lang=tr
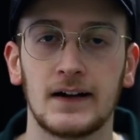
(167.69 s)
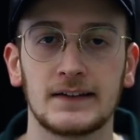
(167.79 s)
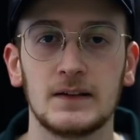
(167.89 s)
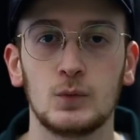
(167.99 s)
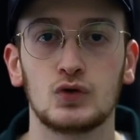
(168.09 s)

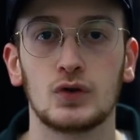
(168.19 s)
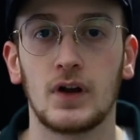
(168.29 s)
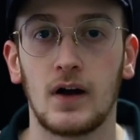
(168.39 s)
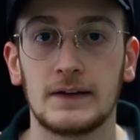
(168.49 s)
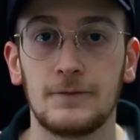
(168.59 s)
Katıl
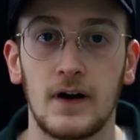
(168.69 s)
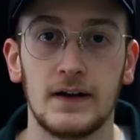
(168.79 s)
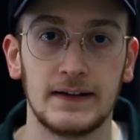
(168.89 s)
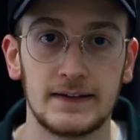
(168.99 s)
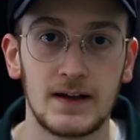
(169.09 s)
butonunu aktif
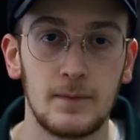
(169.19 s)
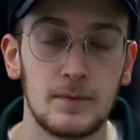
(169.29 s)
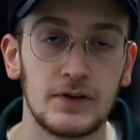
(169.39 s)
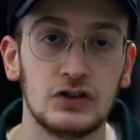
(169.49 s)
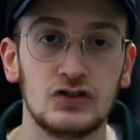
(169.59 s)
hale
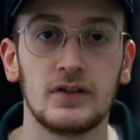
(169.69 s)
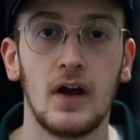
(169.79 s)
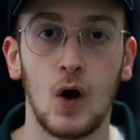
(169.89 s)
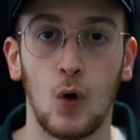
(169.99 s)
getirebilmek için